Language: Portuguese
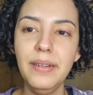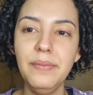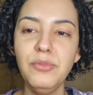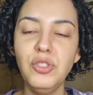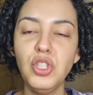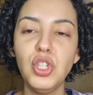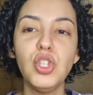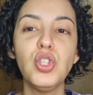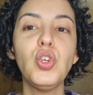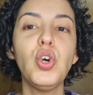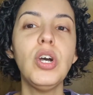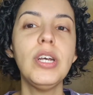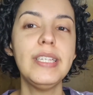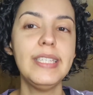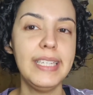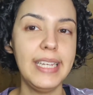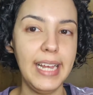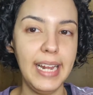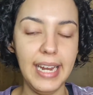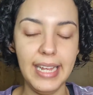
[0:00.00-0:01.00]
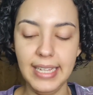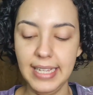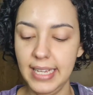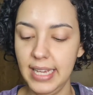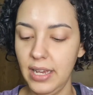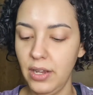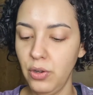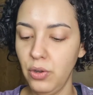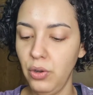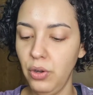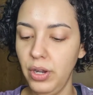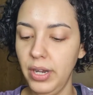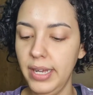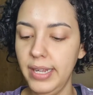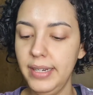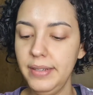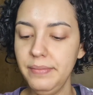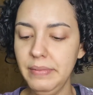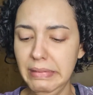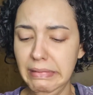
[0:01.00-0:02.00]
Deixa eu torcer ela aqui
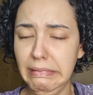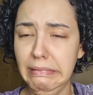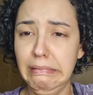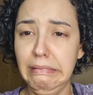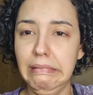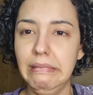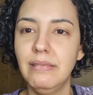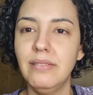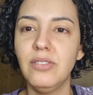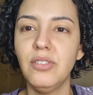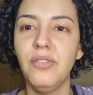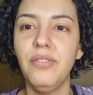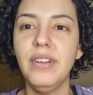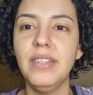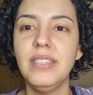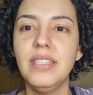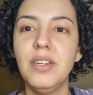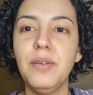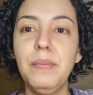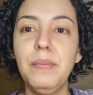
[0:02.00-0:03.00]
agora. Tô fazendo